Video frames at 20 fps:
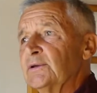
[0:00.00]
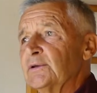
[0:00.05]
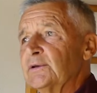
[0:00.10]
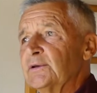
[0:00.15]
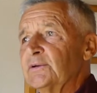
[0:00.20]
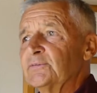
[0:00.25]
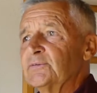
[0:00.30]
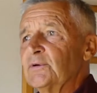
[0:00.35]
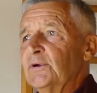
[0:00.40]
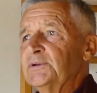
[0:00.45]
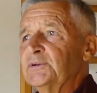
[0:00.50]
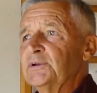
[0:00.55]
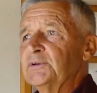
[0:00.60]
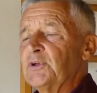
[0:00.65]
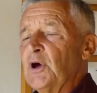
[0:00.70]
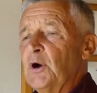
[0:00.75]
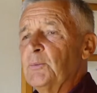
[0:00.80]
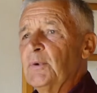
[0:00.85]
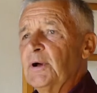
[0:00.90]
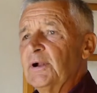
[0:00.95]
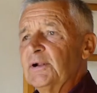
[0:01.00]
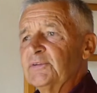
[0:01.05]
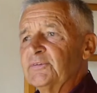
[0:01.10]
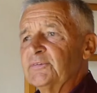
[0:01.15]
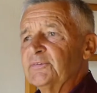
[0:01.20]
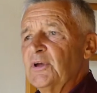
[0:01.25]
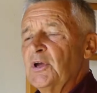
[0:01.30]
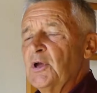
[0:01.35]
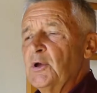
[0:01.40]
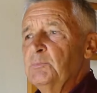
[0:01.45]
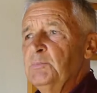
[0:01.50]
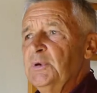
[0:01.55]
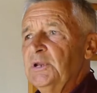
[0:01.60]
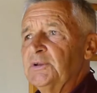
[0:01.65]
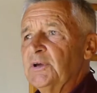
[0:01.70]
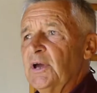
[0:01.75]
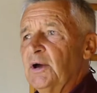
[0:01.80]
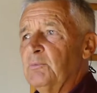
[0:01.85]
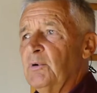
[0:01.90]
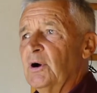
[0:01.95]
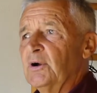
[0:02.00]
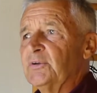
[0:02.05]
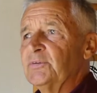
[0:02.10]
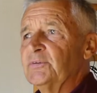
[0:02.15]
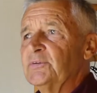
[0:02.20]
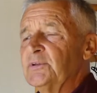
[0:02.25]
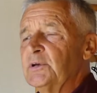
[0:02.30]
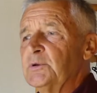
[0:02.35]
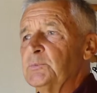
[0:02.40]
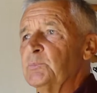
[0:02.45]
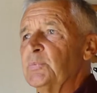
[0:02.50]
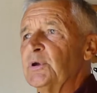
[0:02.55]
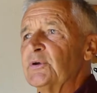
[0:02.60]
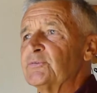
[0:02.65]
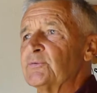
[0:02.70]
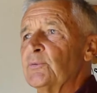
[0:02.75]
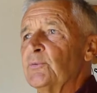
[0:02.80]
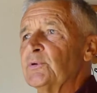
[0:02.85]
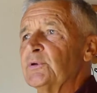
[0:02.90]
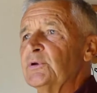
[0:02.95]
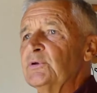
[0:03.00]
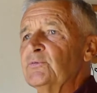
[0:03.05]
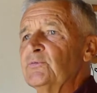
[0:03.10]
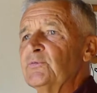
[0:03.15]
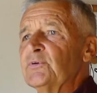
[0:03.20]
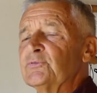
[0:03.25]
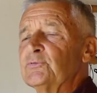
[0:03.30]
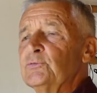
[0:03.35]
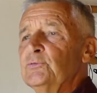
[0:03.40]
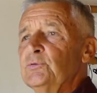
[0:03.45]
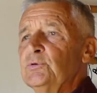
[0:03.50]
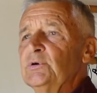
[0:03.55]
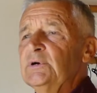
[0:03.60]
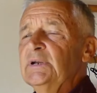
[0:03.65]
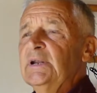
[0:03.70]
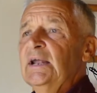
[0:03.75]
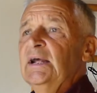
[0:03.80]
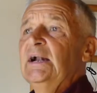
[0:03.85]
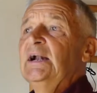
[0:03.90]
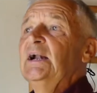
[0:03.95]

Ich sollte damals mit erwachsenen Personen versuchen,